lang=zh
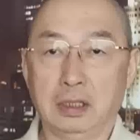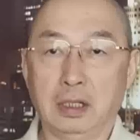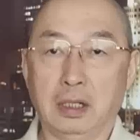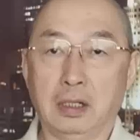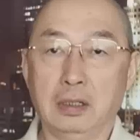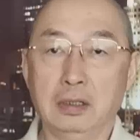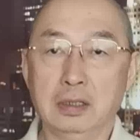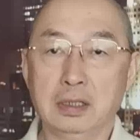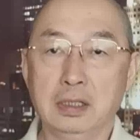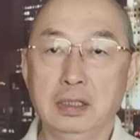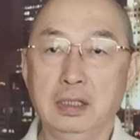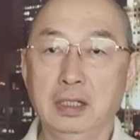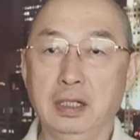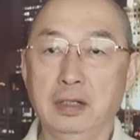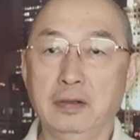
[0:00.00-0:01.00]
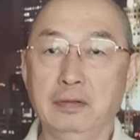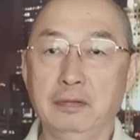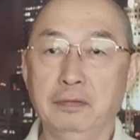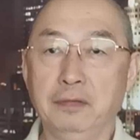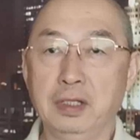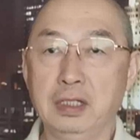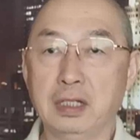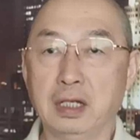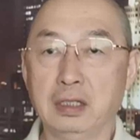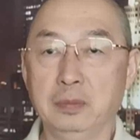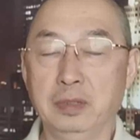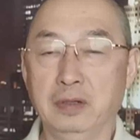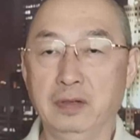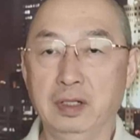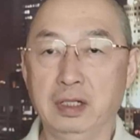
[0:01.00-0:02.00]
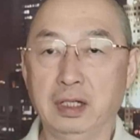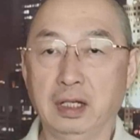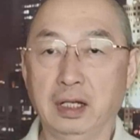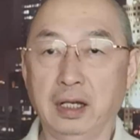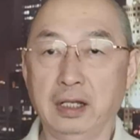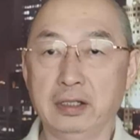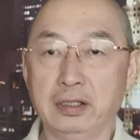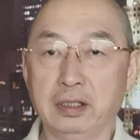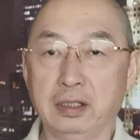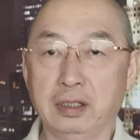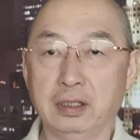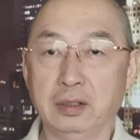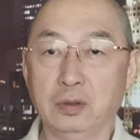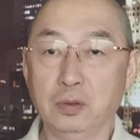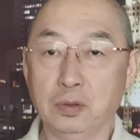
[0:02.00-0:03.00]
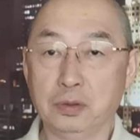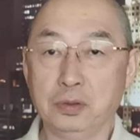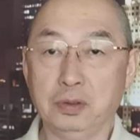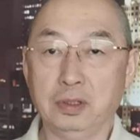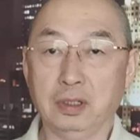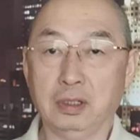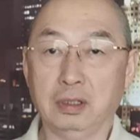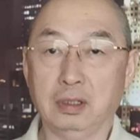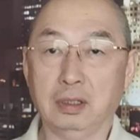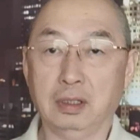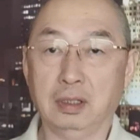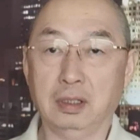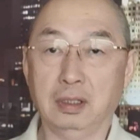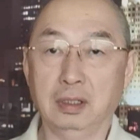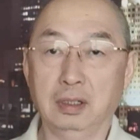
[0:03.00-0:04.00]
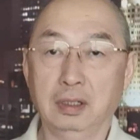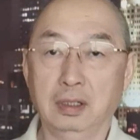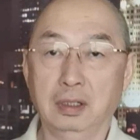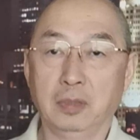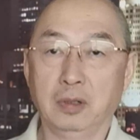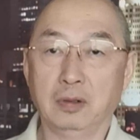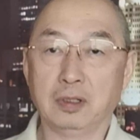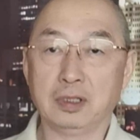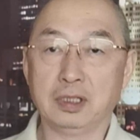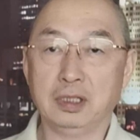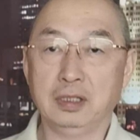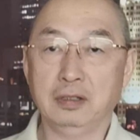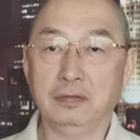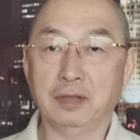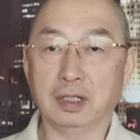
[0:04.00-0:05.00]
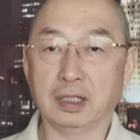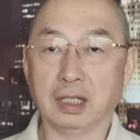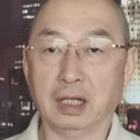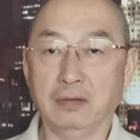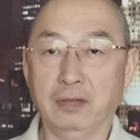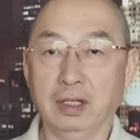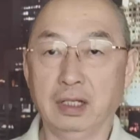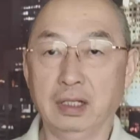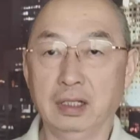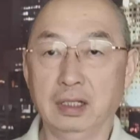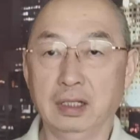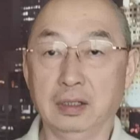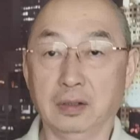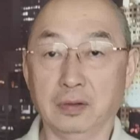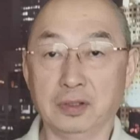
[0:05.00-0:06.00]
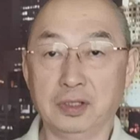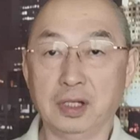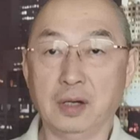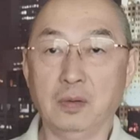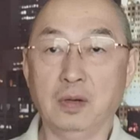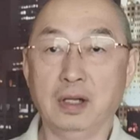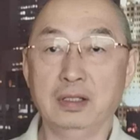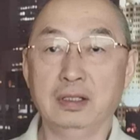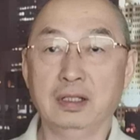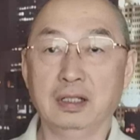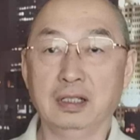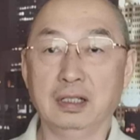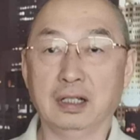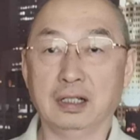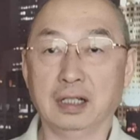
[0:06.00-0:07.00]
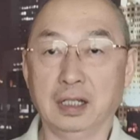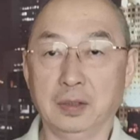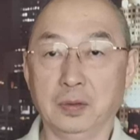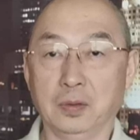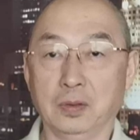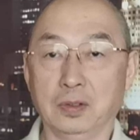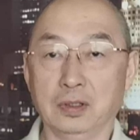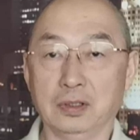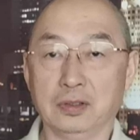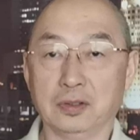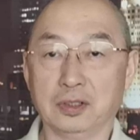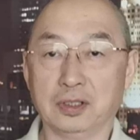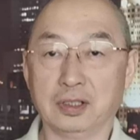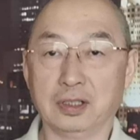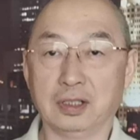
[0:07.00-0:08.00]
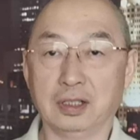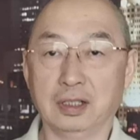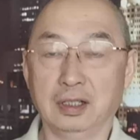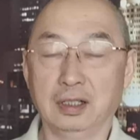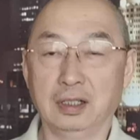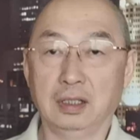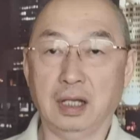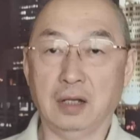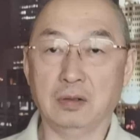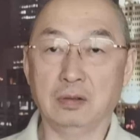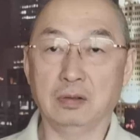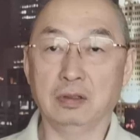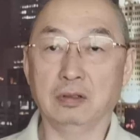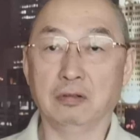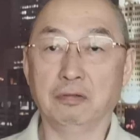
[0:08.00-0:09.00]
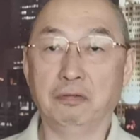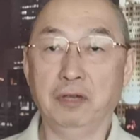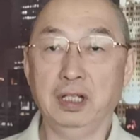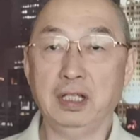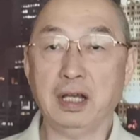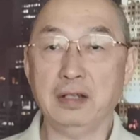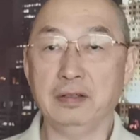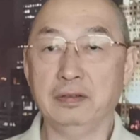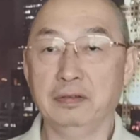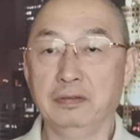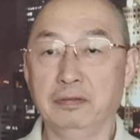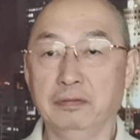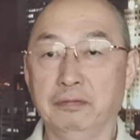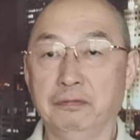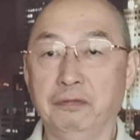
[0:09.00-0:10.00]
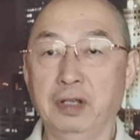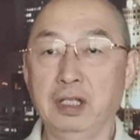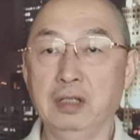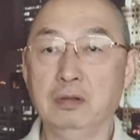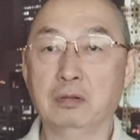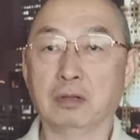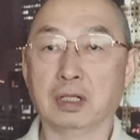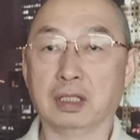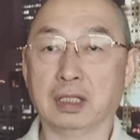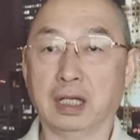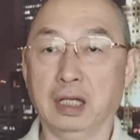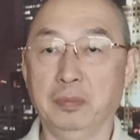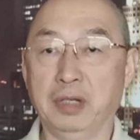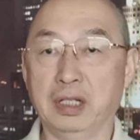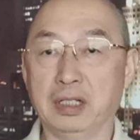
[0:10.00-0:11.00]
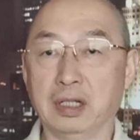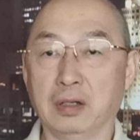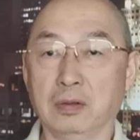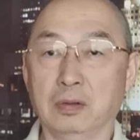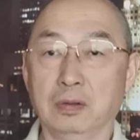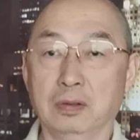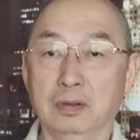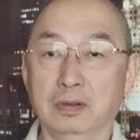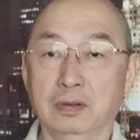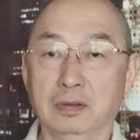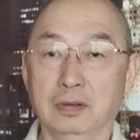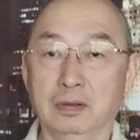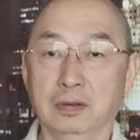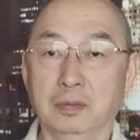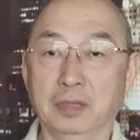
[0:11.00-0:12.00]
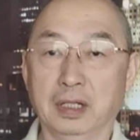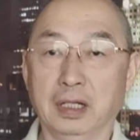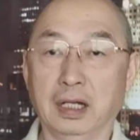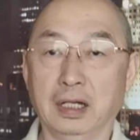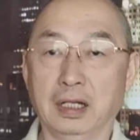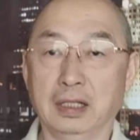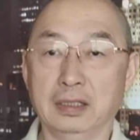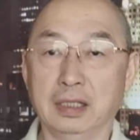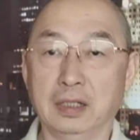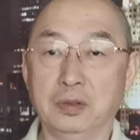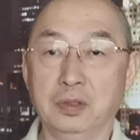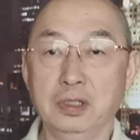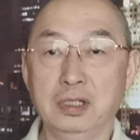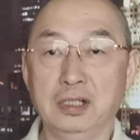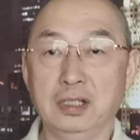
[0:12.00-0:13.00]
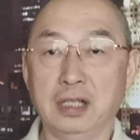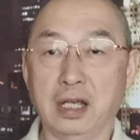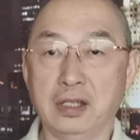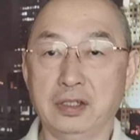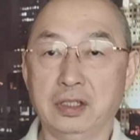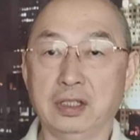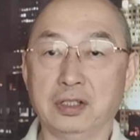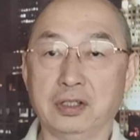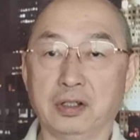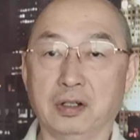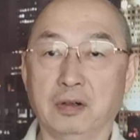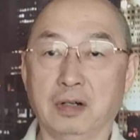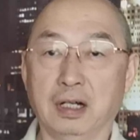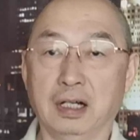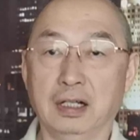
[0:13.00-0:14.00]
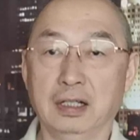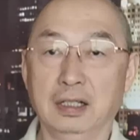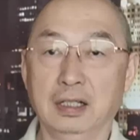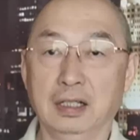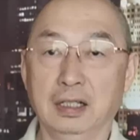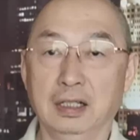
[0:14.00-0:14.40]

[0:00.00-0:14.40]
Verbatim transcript: 大家好，今天分享一篇文章，还是陆续和佩洛西访台湾有相关的一点内容，就是大陆有飞弹飞过了台北上空。我们看看在军事演习的时候啊，